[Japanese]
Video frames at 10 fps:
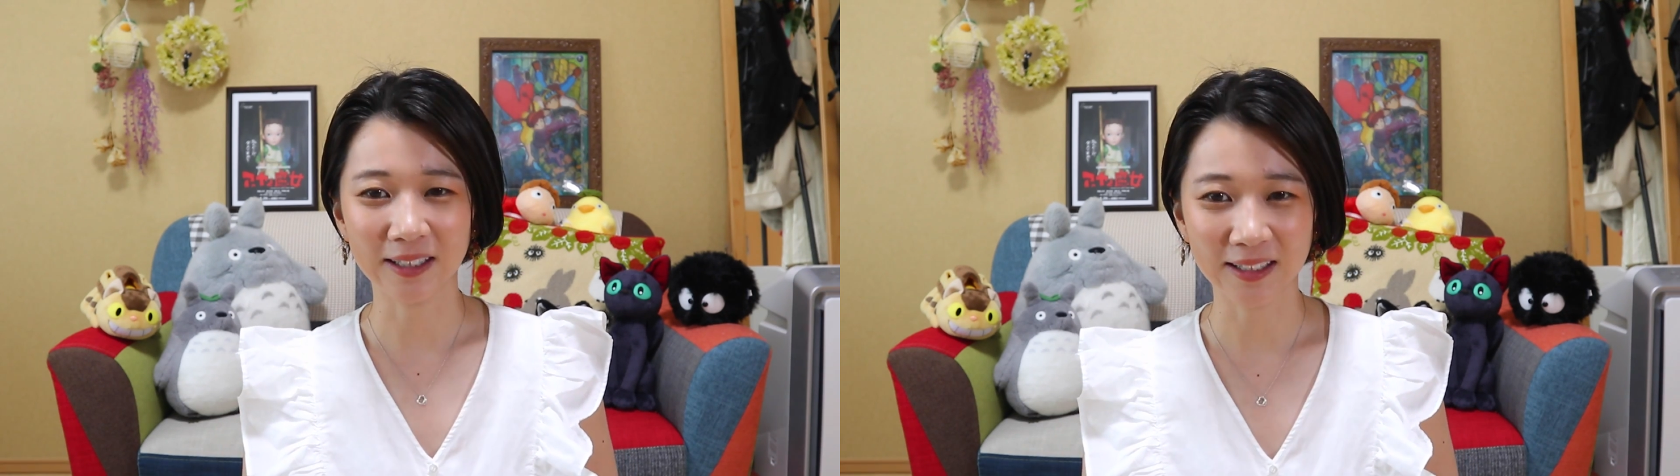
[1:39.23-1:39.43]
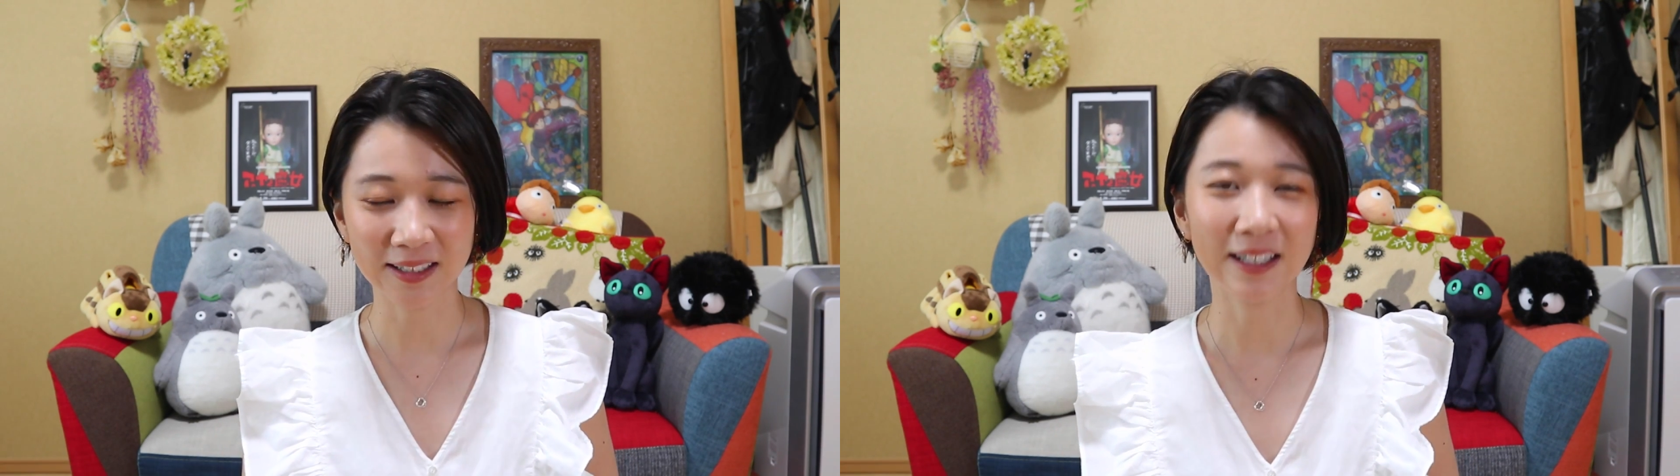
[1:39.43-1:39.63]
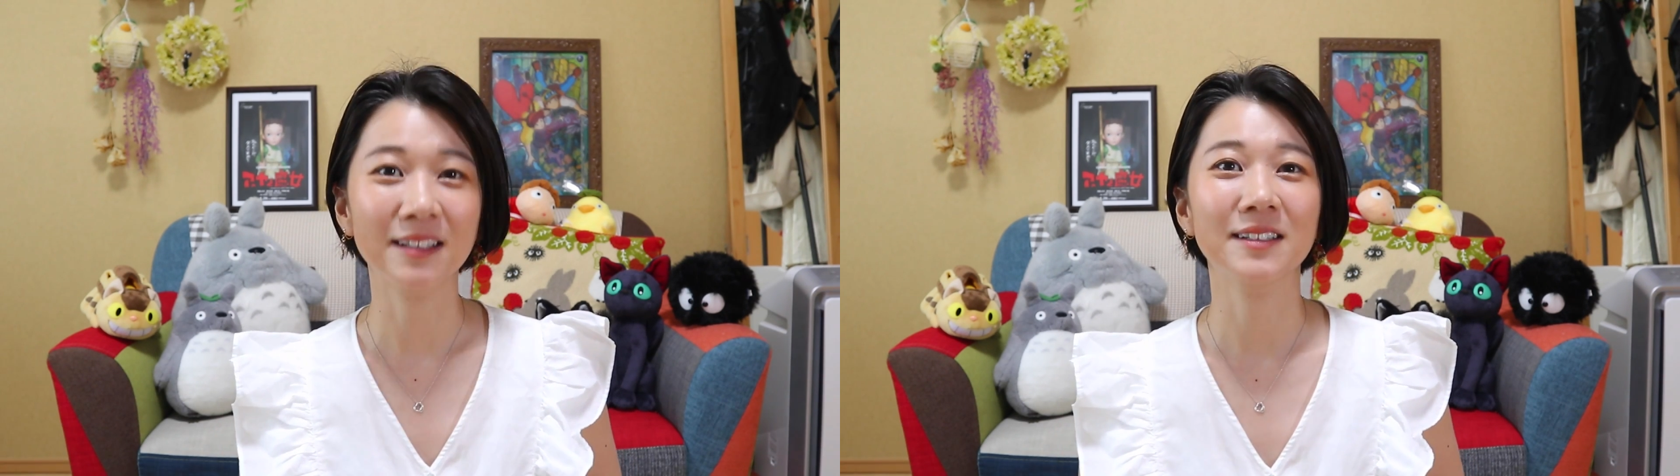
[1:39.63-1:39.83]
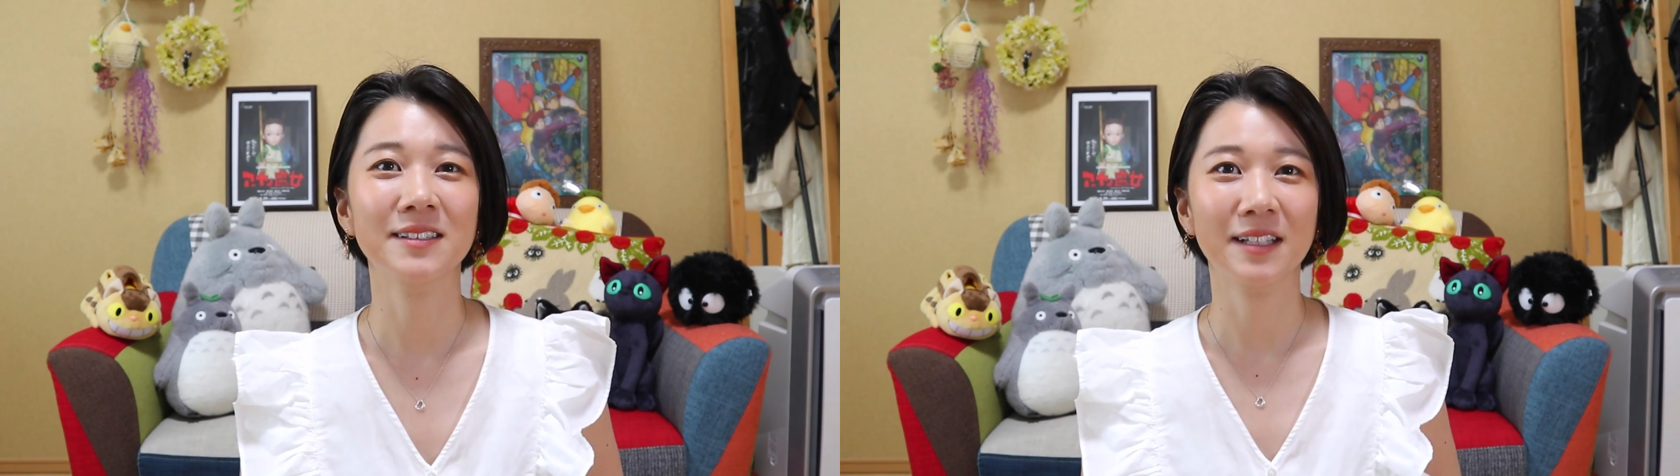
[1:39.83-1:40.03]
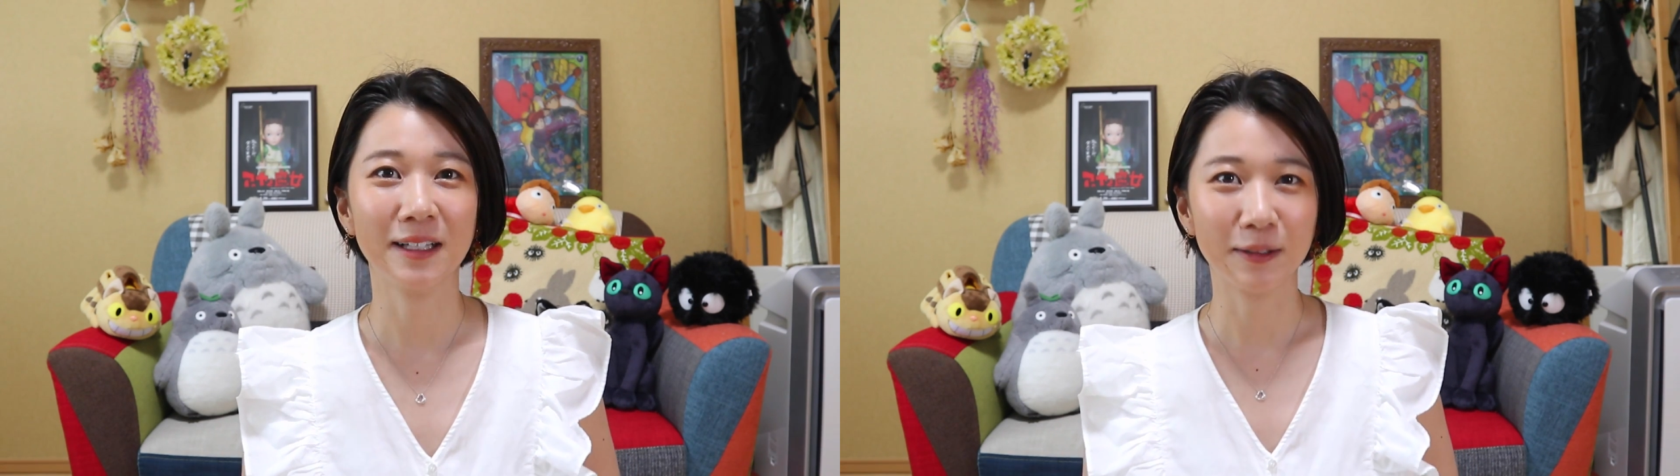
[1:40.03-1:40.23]
てきたんで
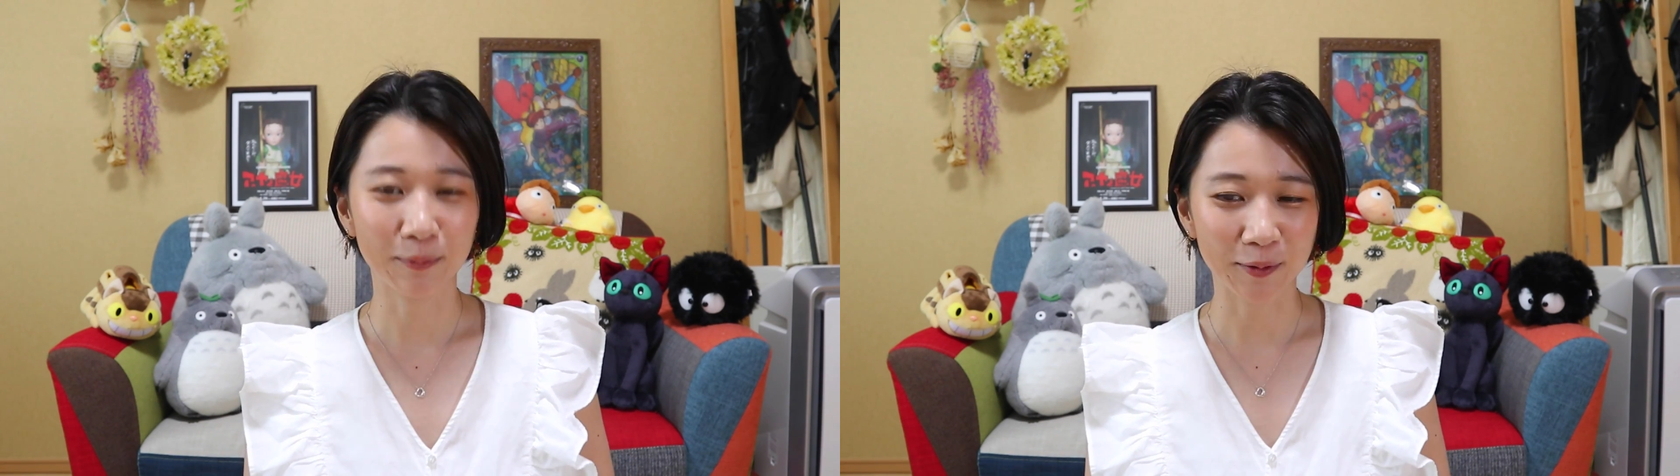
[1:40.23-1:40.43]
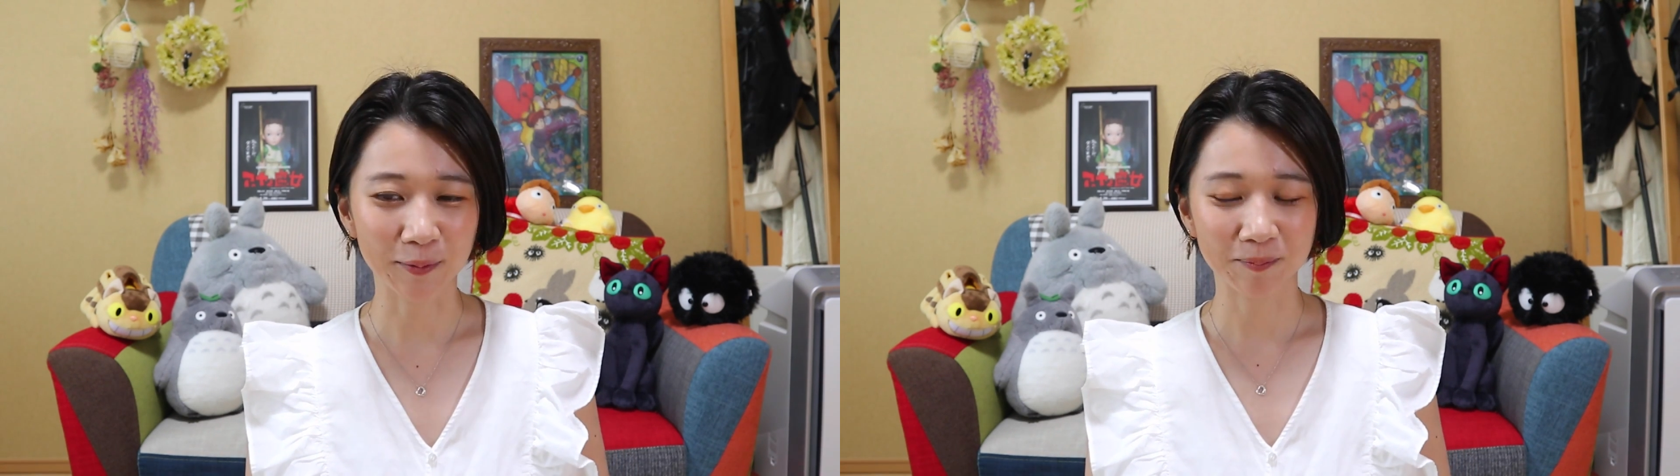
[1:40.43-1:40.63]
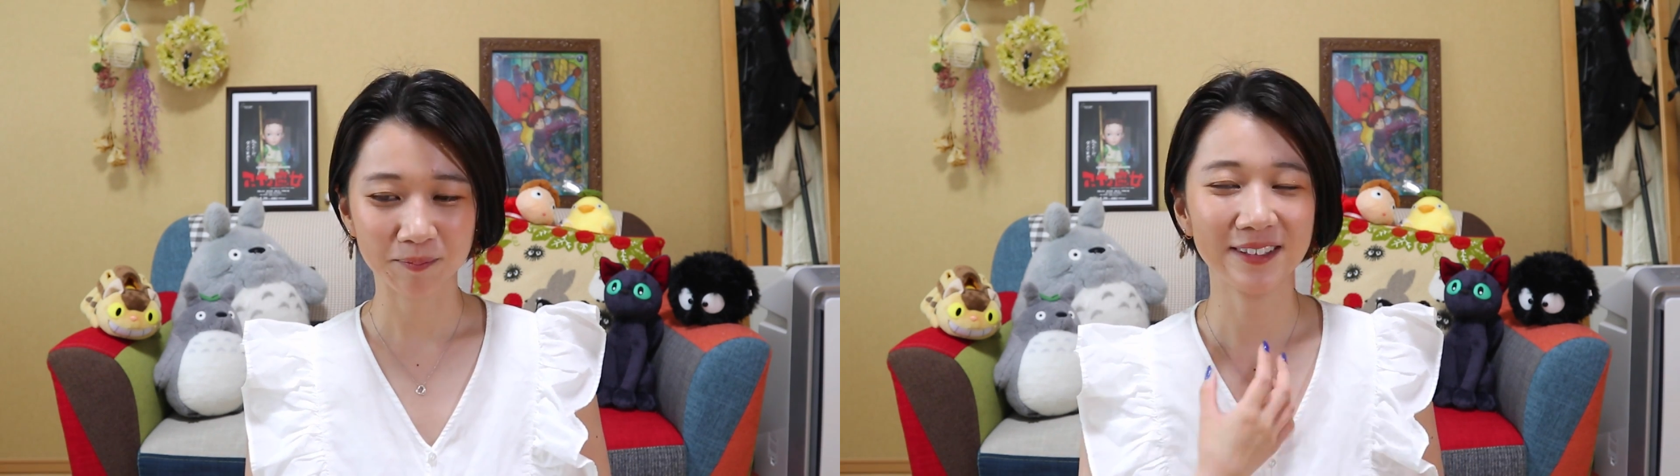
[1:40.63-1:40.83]
すけれども